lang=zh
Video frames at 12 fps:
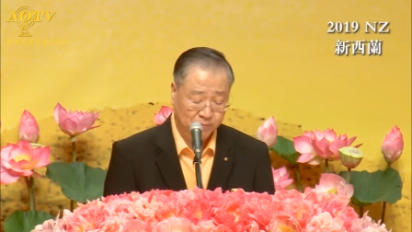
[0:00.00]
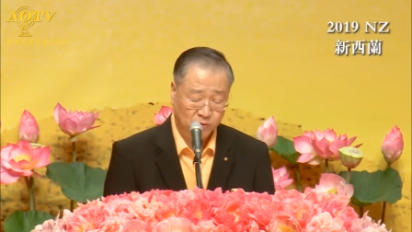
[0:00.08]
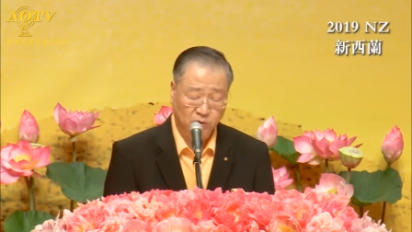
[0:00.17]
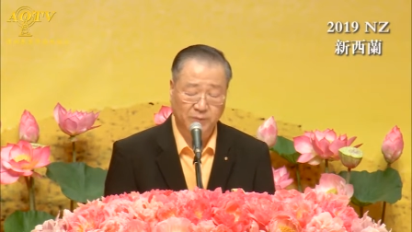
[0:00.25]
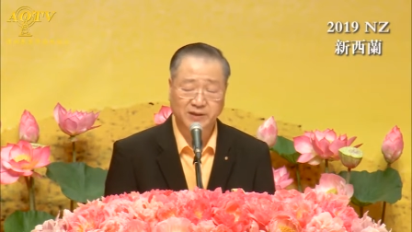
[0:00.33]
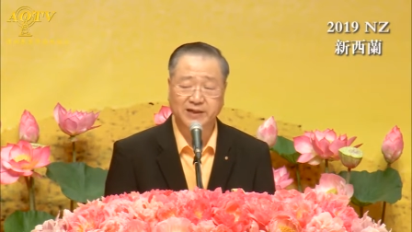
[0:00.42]

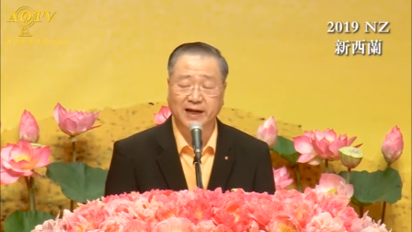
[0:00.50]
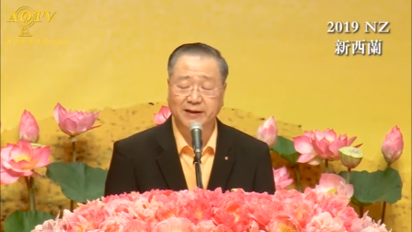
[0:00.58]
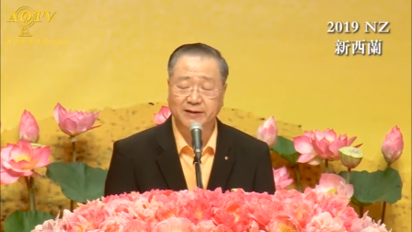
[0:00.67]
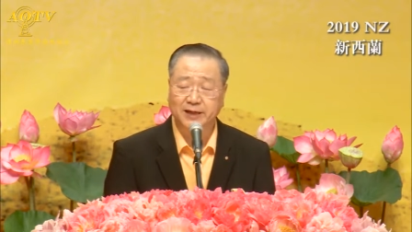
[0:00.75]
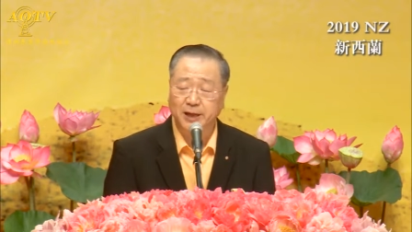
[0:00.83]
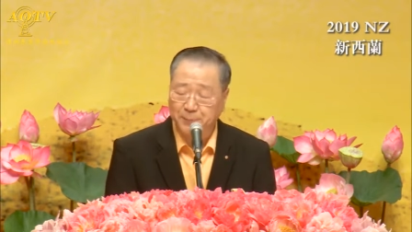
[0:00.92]
我们
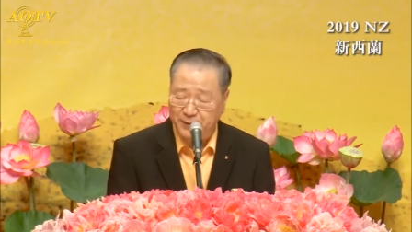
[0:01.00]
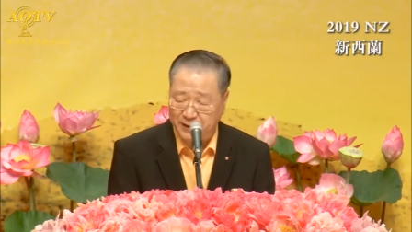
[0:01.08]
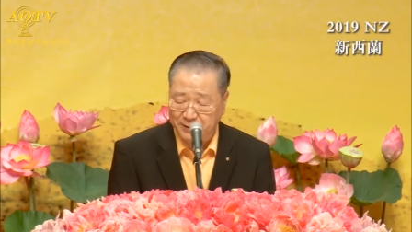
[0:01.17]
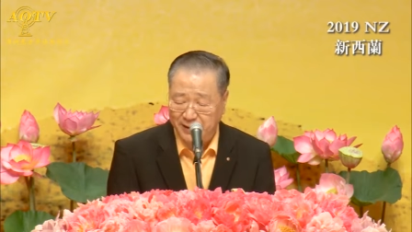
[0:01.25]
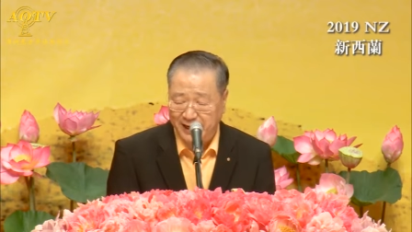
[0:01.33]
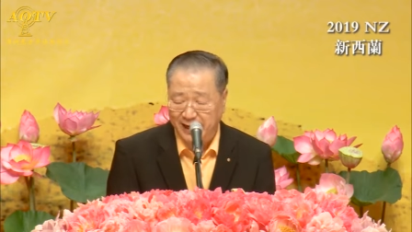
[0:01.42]
人一
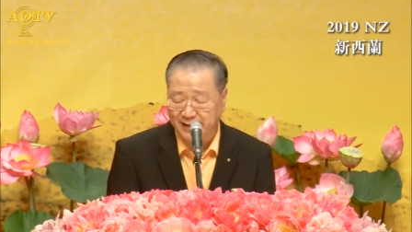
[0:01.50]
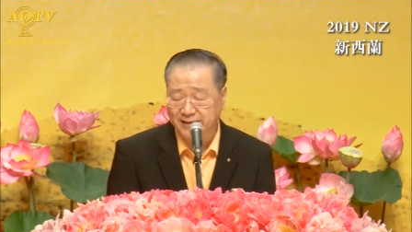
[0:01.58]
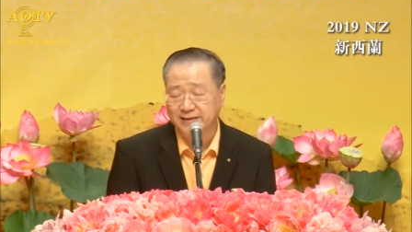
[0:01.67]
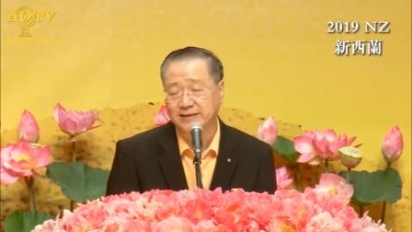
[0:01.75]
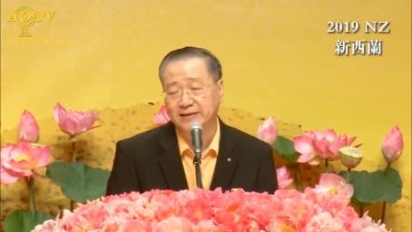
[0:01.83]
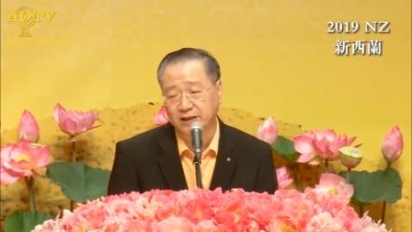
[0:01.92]
比人，
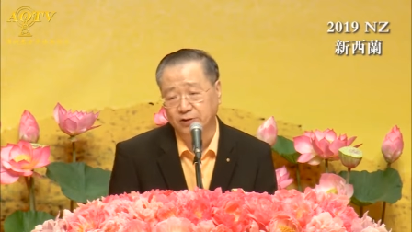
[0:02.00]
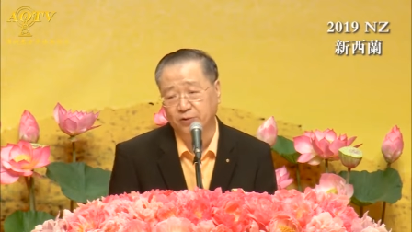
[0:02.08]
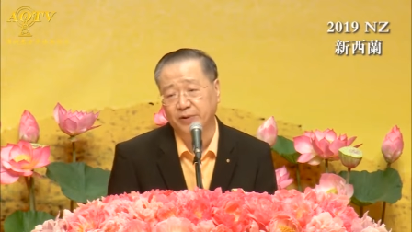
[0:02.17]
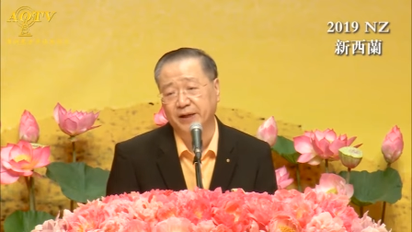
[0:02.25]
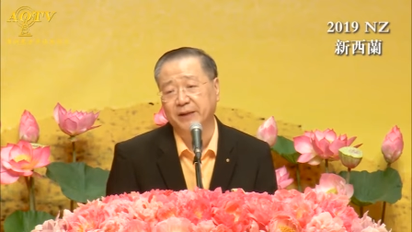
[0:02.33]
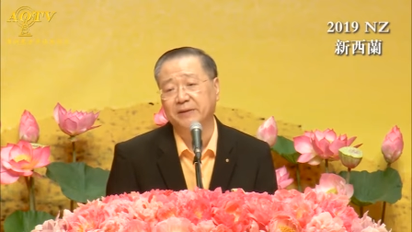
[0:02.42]
那就
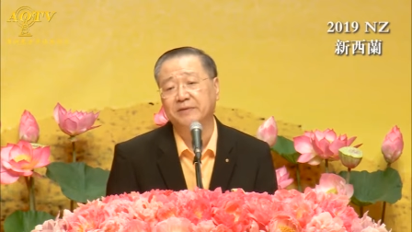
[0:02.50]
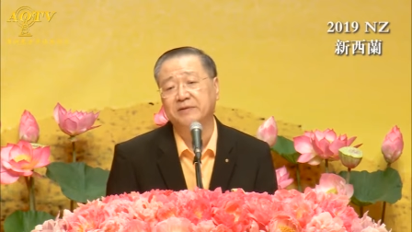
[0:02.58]
会。